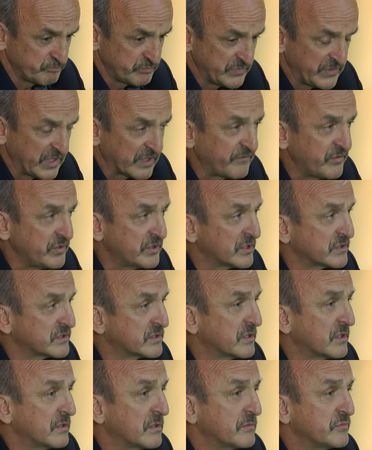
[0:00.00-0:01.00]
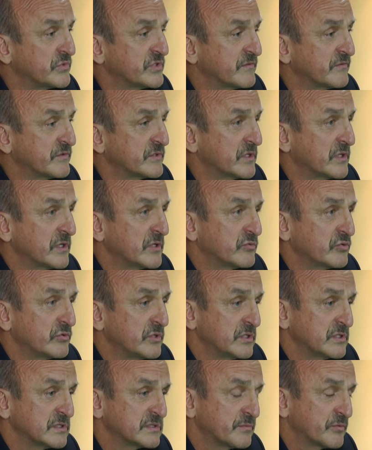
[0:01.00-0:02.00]
jak widać, mi się wydaje, tu nie
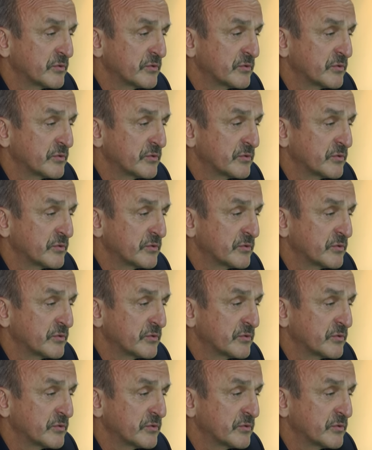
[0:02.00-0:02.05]
jest